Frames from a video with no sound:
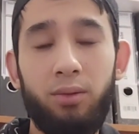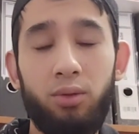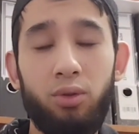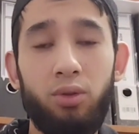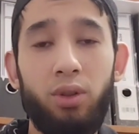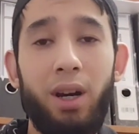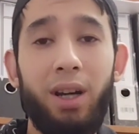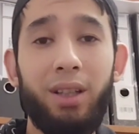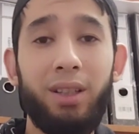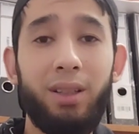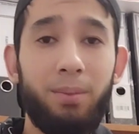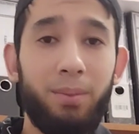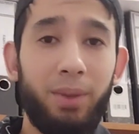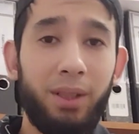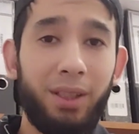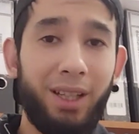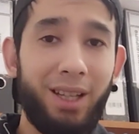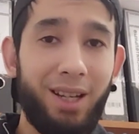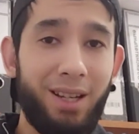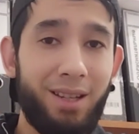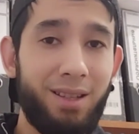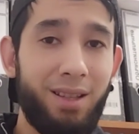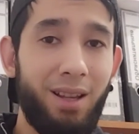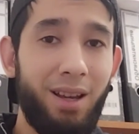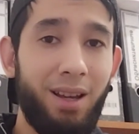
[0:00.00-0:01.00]
ну, она была
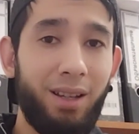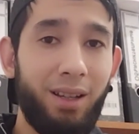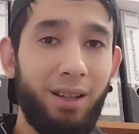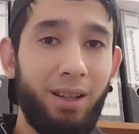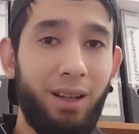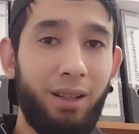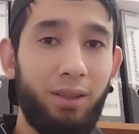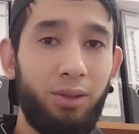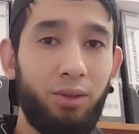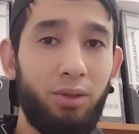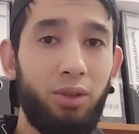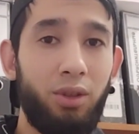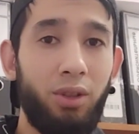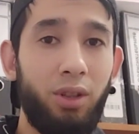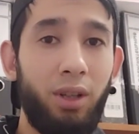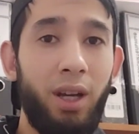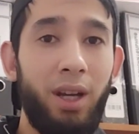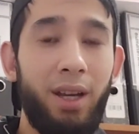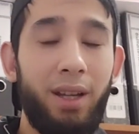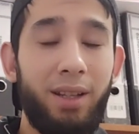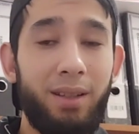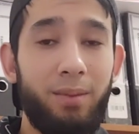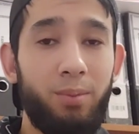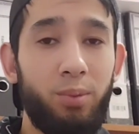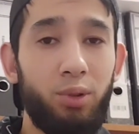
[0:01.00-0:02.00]
христианкой, но
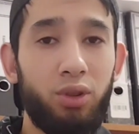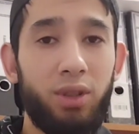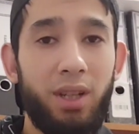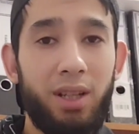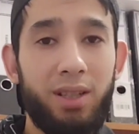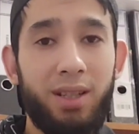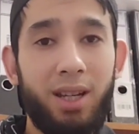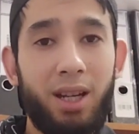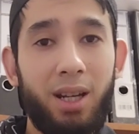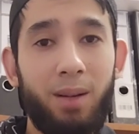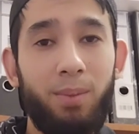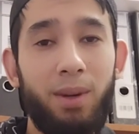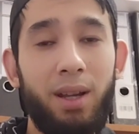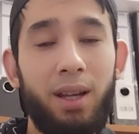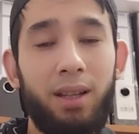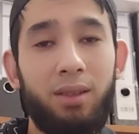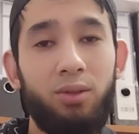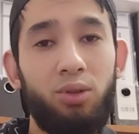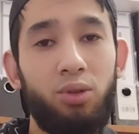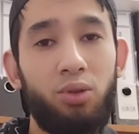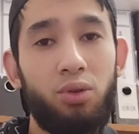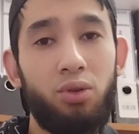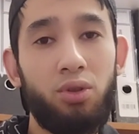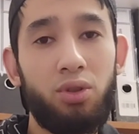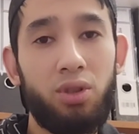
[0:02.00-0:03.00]
не буду оскорблять
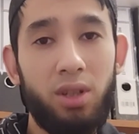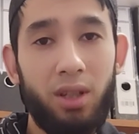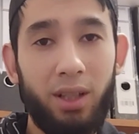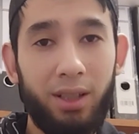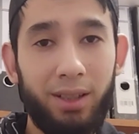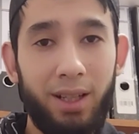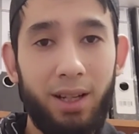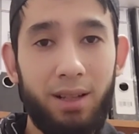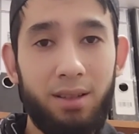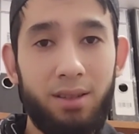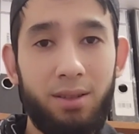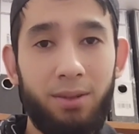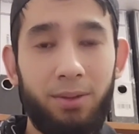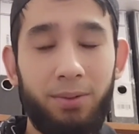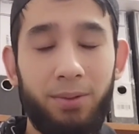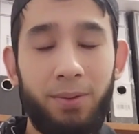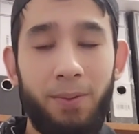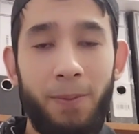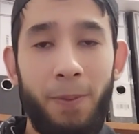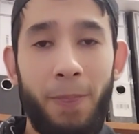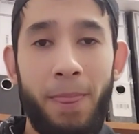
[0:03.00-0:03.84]
у русских нацев,